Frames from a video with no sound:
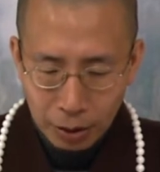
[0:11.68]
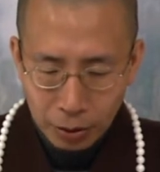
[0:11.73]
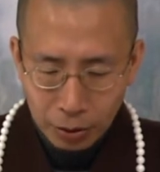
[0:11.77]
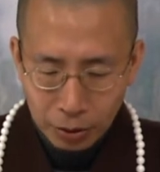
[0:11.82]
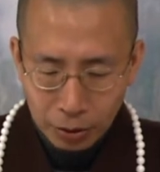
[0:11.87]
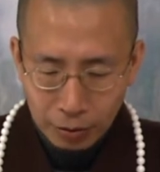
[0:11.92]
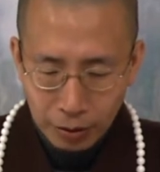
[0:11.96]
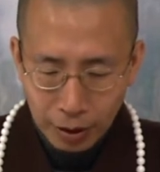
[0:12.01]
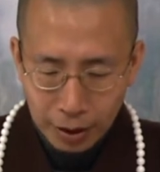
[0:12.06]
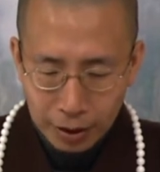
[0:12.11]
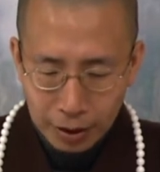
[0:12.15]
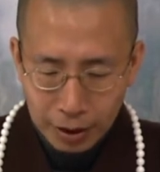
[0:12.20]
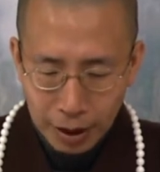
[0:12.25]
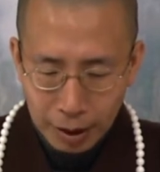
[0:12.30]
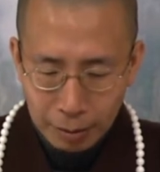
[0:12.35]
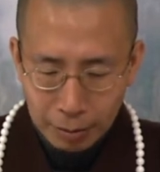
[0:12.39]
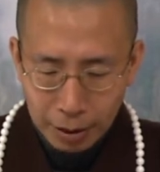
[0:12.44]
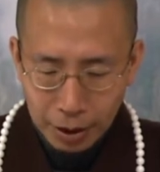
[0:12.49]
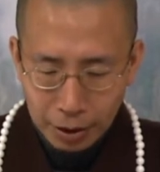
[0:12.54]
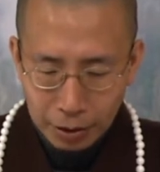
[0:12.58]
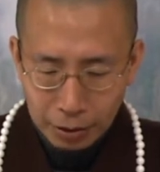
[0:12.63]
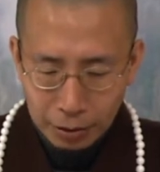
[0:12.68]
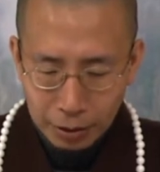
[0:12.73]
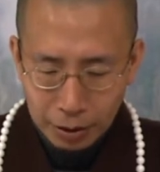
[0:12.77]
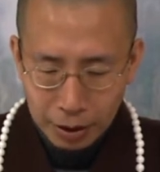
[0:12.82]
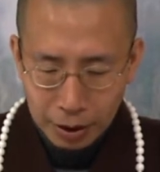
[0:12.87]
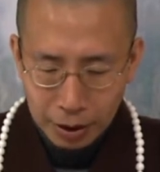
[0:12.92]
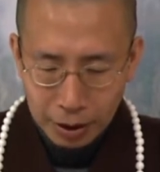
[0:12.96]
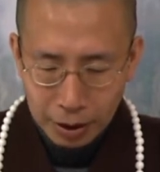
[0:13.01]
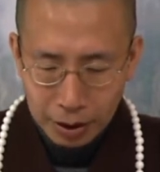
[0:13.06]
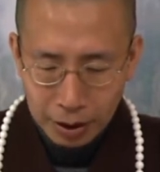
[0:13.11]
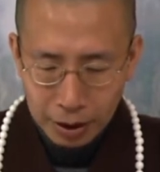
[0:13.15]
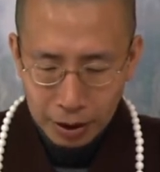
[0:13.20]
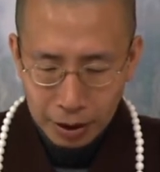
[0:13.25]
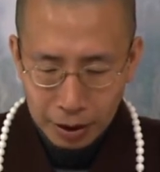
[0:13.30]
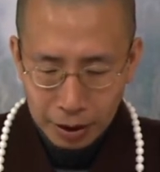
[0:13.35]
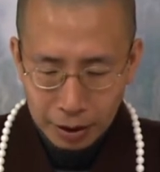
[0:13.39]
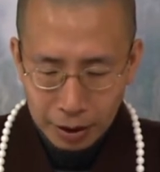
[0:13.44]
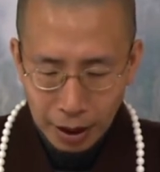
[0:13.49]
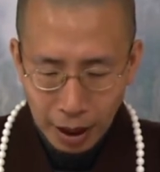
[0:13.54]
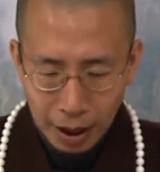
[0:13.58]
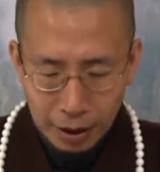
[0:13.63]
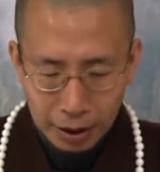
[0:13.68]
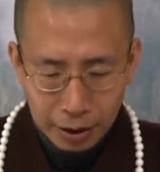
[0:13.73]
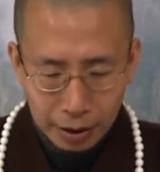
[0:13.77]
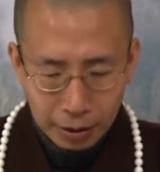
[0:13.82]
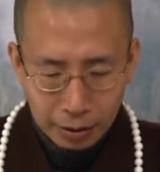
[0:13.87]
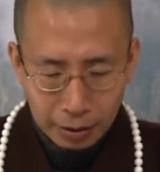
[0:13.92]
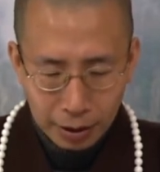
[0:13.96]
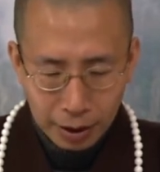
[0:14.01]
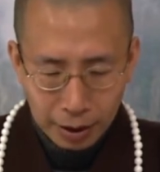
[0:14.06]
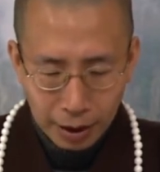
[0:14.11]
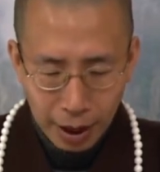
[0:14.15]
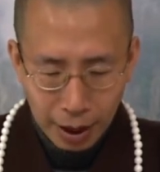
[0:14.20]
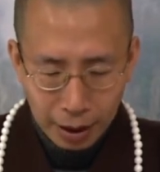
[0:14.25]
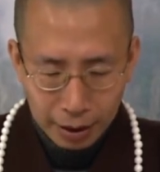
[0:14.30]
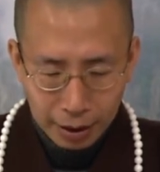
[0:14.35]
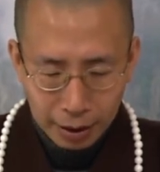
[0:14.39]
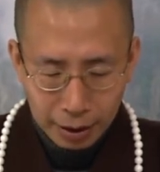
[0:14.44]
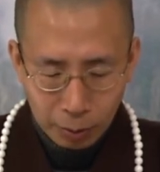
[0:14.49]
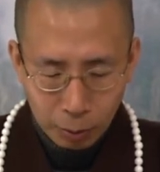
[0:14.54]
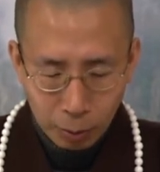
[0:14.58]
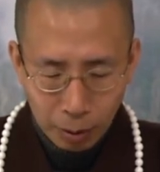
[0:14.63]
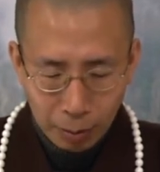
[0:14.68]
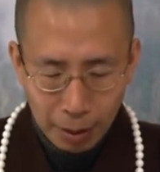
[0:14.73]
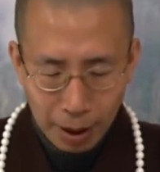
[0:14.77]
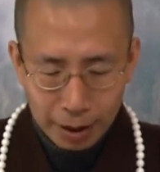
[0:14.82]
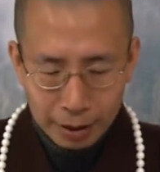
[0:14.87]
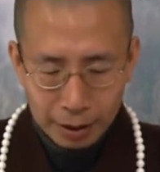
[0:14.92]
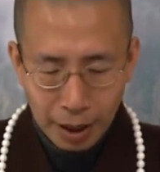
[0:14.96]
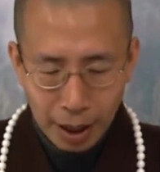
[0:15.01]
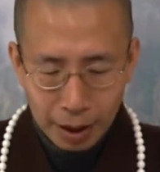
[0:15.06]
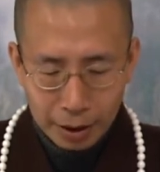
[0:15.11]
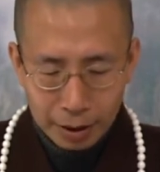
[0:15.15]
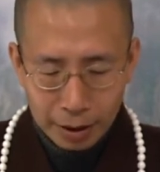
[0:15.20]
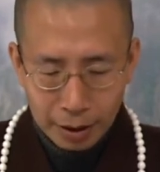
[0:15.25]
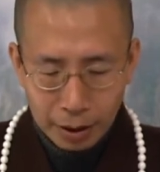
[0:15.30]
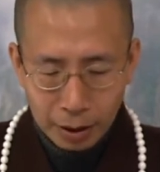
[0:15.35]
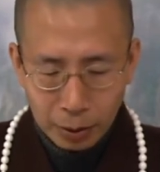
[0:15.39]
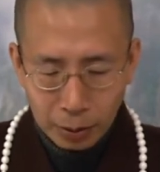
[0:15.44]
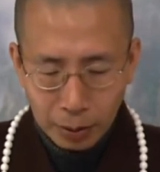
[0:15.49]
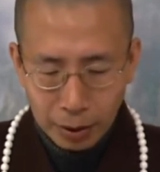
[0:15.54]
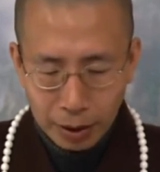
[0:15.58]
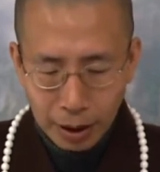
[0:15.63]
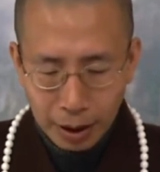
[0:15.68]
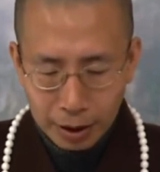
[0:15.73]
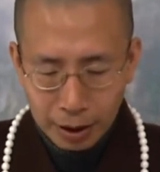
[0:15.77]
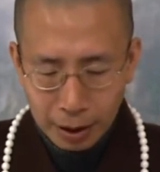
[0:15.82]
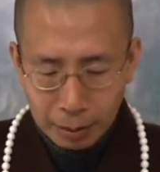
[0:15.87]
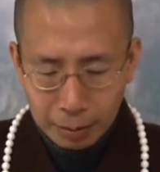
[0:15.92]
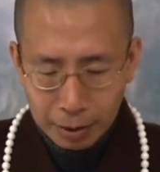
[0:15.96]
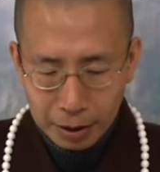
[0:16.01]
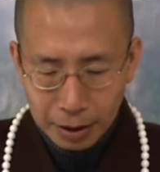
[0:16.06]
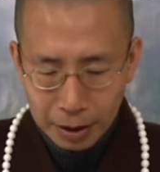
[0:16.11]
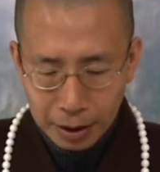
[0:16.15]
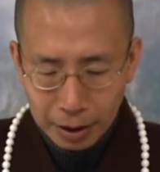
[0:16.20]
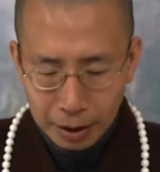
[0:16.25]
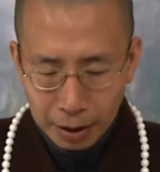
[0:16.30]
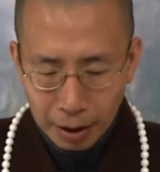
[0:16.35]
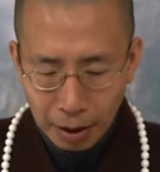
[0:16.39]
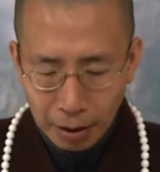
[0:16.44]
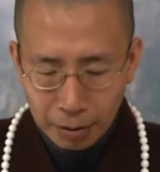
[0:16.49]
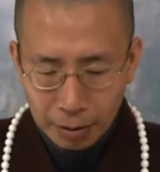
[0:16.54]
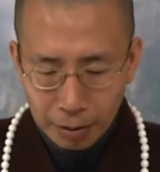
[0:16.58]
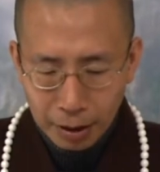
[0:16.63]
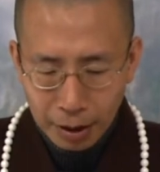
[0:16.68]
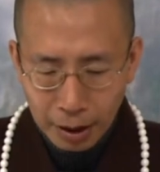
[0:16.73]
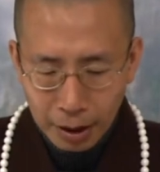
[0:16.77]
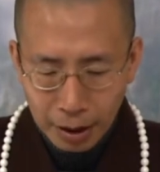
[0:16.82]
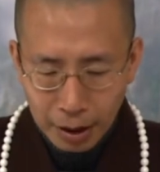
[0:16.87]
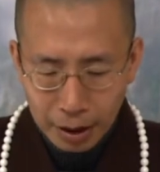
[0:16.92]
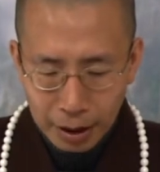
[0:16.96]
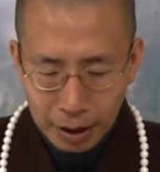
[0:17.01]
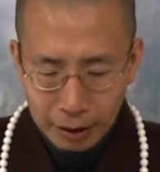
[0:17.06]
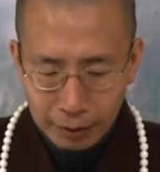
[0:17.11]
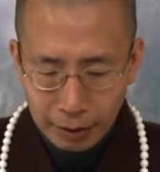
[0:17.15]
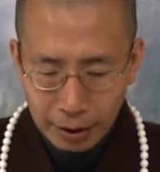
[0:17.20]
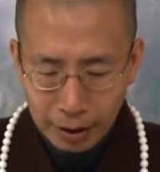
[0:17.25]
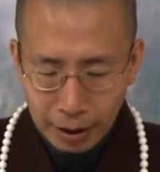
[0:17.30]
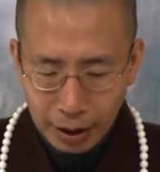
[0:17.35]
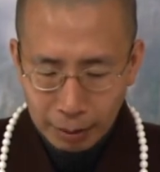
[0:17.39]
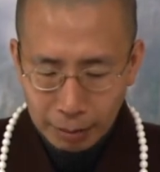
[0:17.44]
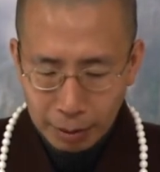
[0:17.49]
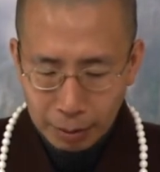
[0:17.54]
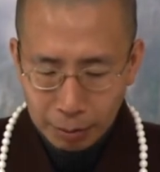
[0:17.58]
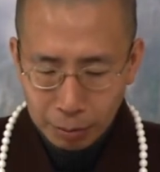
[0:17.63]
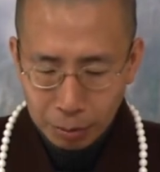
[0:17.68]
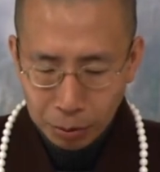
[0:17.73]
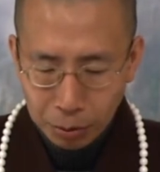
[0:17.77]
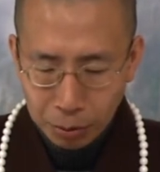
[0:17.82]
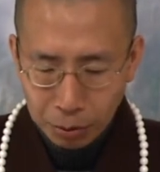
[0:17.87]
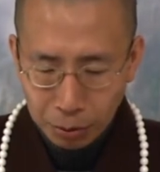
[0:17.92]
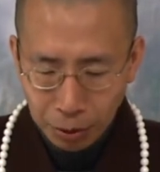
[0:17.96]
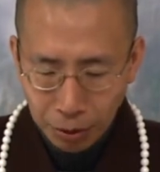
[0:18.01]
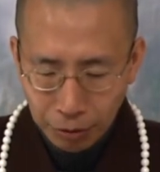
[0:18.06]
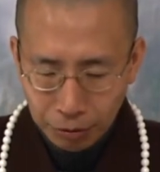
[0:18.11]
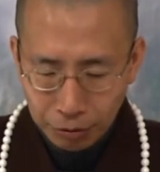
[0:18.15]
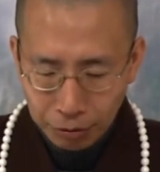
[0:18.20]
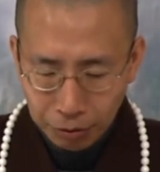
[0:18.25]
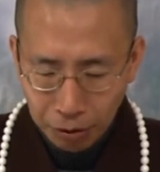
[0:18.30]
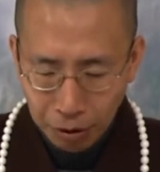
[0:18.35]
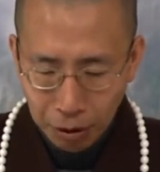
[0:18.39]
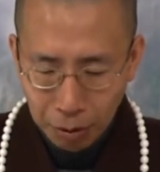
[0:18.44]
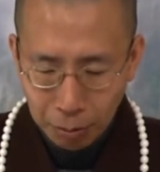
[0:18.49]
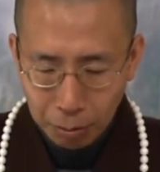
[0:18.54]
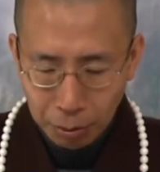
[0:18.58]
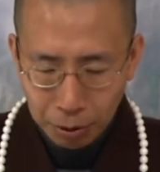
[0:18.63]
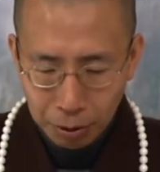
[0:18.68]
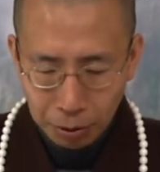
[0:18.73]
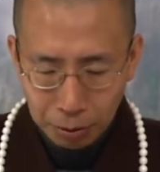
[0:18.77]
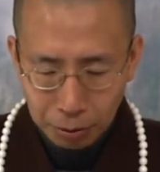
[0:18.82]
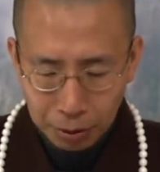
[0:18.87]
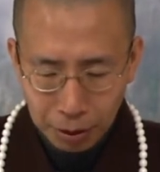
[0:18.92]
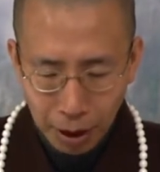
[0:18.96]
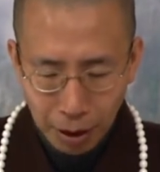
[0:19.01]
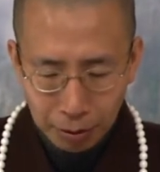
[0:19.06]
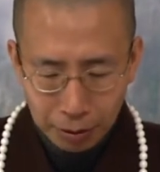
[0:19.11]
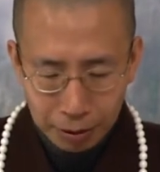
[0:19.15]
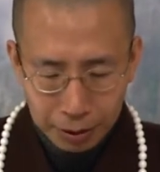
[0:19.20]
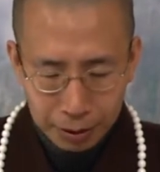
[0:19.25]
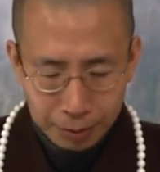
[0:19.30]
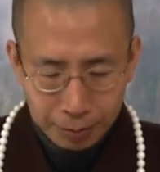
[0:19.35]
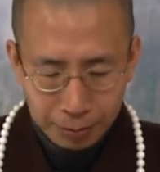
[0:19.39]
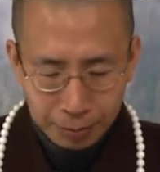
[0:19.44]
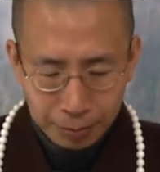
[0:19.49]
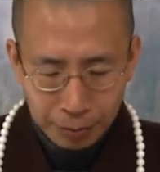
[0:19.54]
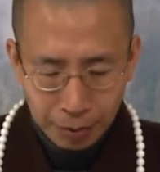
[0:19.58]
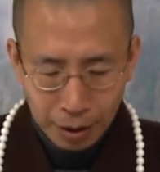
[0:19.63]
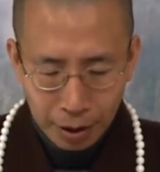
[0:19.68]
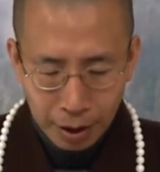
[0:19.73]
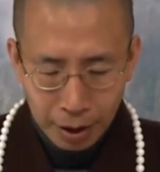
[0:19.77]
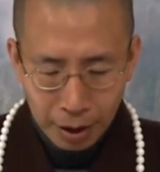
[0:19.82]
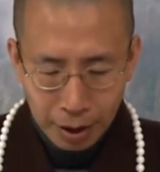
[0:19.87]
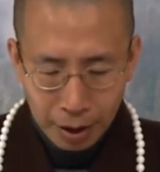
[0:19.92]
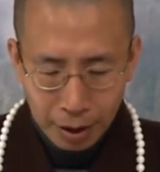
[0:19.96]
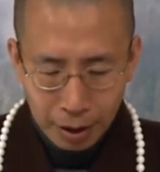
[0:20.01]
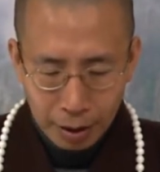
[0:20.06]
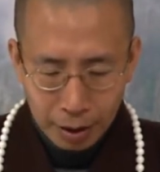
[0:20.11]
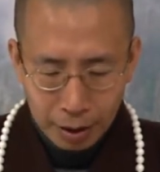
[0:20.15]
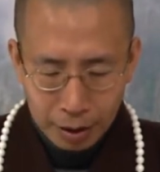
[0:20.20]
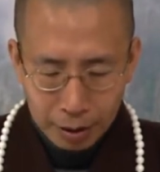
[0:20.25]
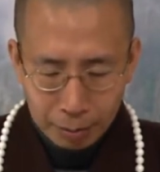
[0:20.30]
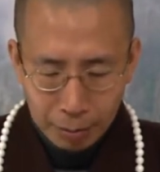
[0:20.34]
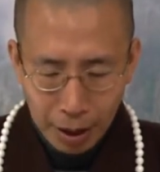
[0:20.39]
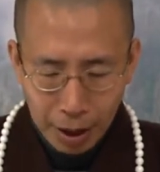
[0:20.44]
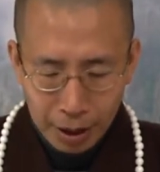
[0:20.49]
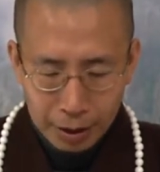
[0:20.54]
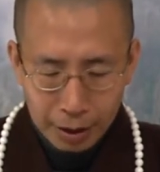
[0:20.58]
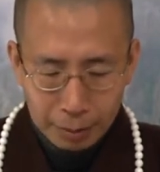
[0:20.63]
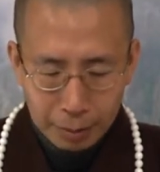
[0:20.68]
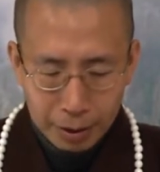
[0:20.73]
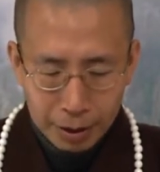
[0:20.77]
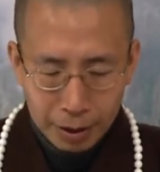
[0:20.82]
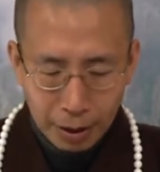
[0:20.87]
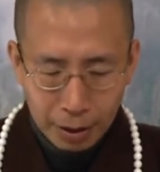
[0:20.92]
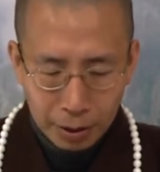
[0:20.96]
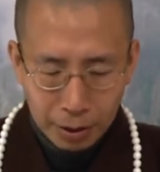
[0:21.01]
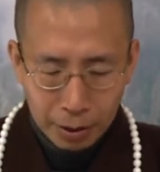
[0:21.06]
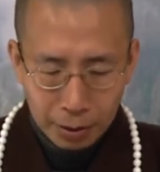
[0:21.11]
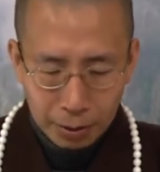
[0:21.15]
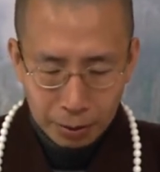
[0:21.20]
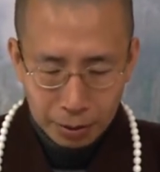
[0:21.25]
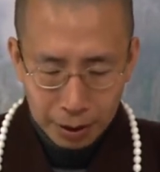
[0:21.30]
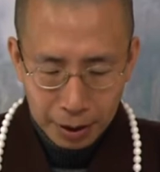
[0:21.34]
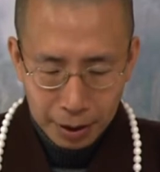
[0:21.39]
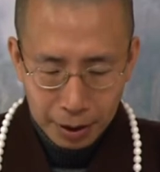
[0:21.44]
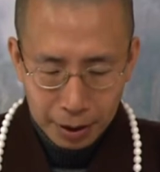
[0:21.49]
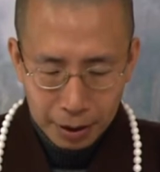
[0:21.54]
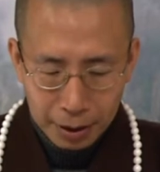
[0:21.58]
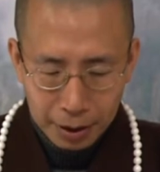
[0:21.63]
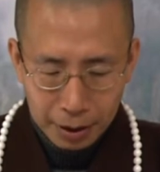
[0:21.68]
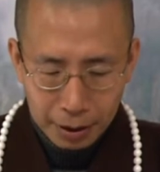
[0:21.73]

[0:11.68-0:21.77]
厨房前面就是客厅，家人都在那里。我怕大声会让他们听到，因为他们不学佛，不懂道理，你怕他们造口业。